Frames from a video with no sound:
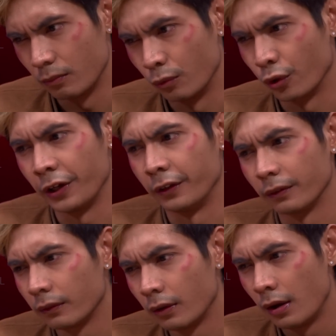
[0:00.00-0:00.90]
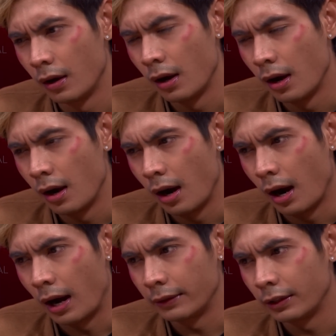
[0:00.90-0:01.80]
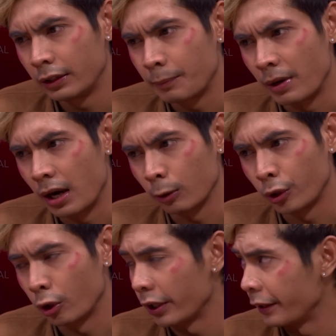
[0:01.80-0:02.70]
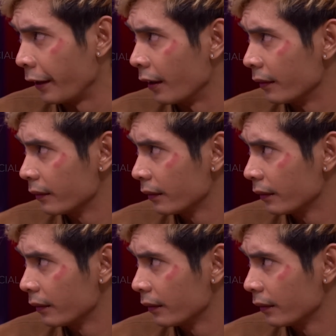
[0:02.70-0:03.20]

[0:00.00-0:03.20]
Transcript: Mungkin. Adel dipengaruhi oleh Dean.